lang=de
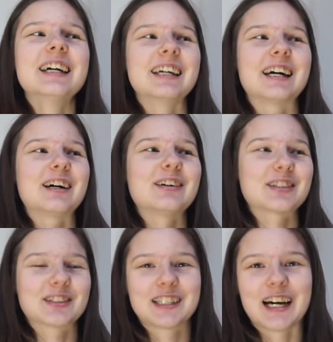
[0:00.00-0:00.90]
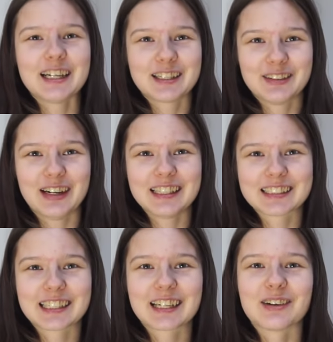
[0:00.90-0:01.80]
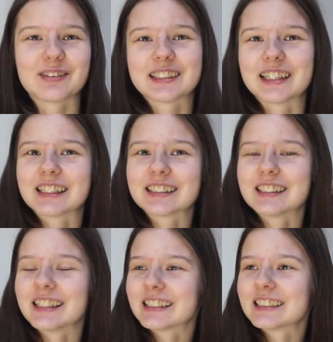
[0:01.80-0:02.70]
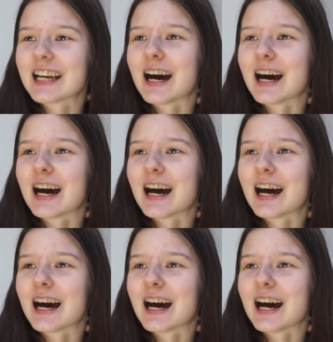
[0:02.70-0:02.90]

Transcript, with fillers: ja, total crazy, glaube ich, denkt ihr jetzt.